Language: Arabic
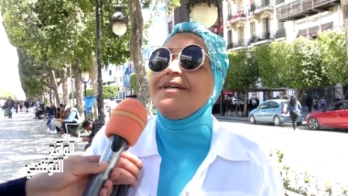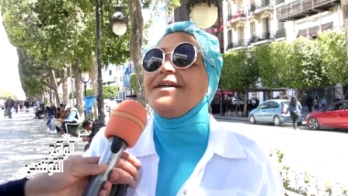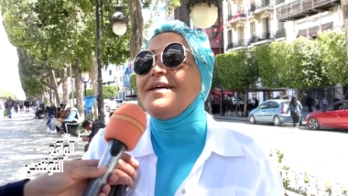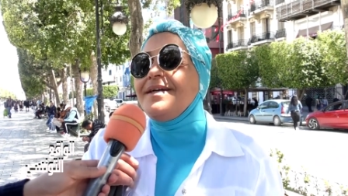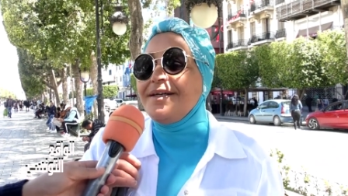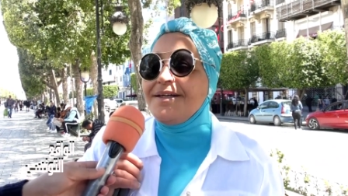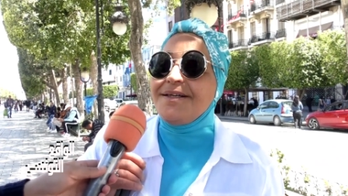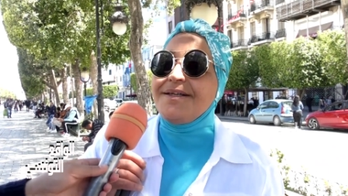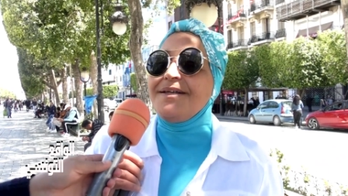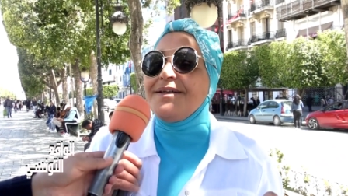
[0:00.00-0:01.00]

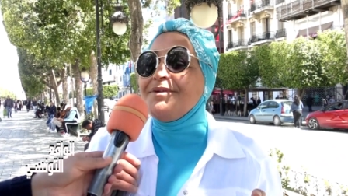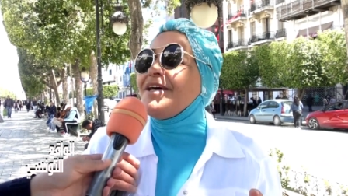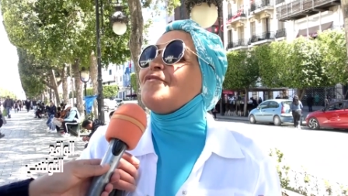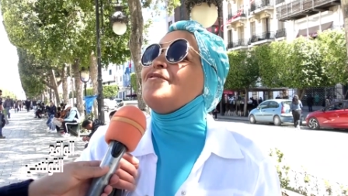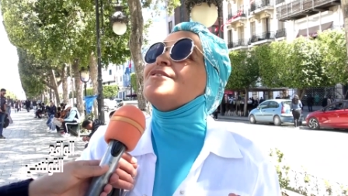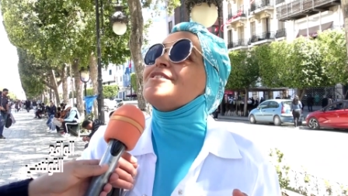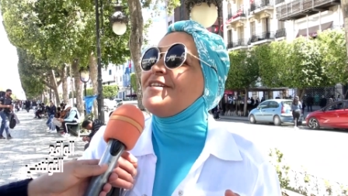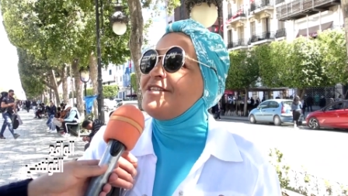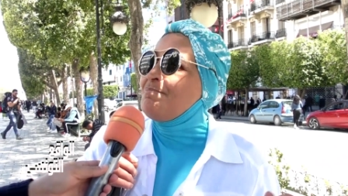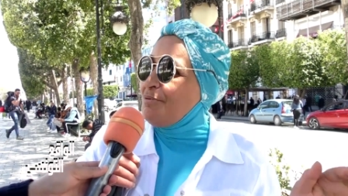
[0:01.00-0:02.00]
اه ما يعرفوهش
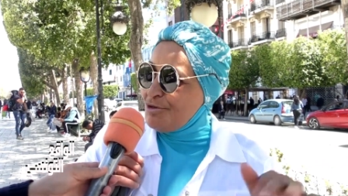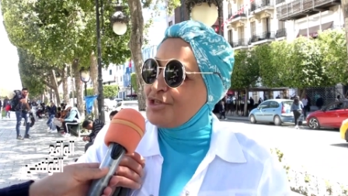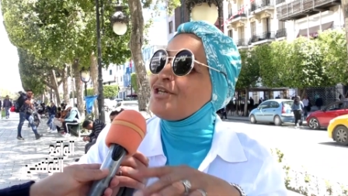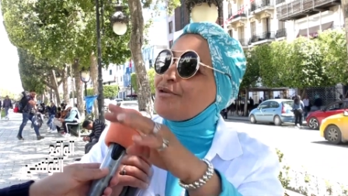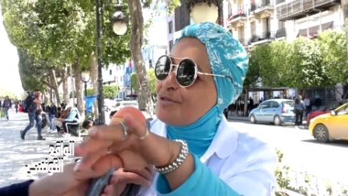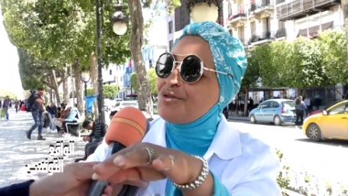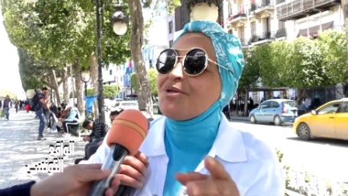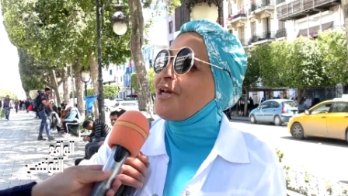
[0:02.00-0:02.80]
الهادي بون جيلكم انتم ما